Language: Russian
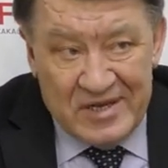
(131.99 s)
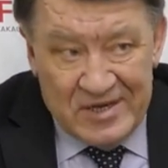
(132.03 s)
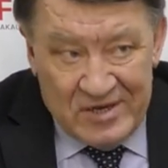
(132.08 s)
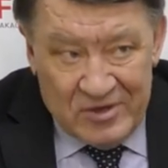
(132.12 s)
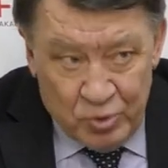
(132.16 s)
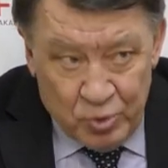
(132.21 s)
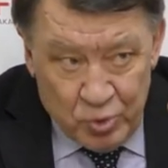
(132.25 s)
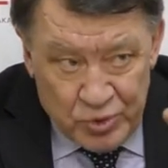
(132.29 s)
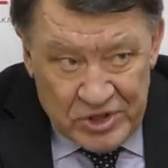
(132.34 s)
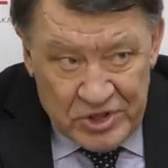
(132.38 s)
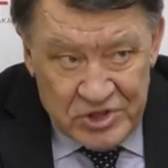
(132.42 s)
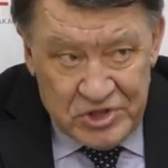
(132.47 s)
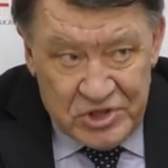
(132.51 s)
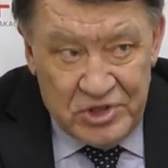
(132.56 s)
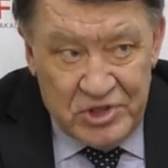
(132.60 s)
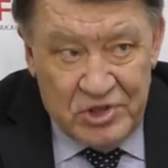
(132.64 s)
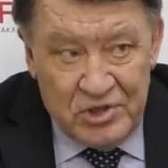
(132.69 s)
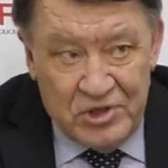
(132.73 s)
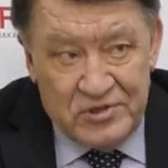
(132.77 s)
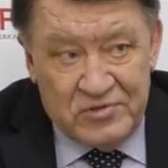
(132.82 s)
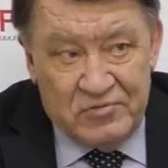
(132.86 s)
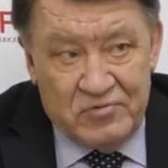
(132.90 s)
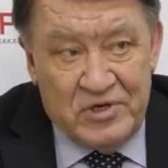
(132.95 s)
а
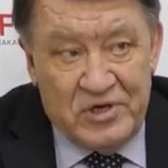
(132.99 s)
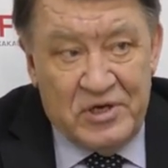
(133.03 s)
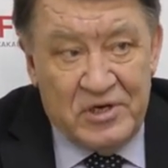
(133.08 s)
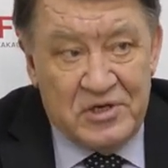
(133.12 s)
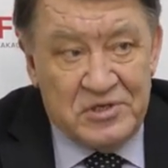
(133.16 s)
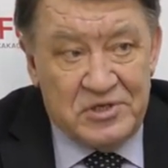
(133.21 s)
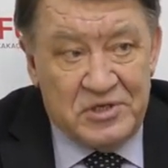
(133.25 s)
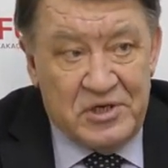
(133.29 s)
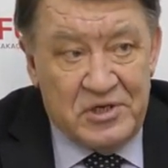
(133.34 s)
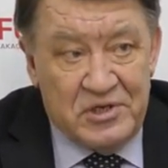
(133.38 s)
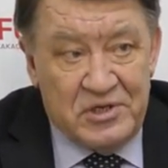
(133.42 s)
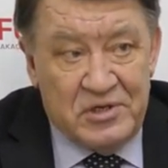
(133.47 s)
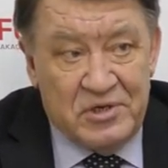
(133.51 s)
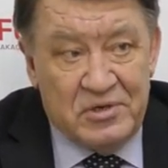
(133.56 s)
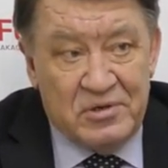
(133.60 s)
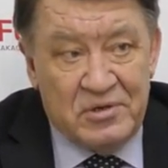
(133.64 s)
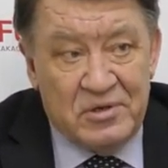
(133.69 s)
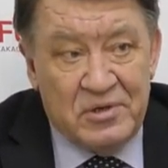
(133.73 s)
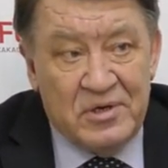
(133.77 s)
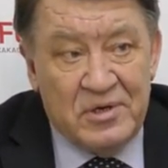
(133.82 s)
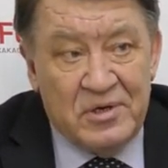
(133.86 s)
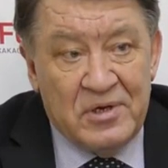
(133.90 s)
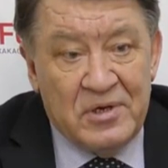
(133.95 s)
уточнил свои
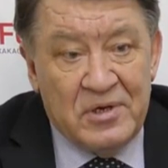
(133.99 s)
акценты.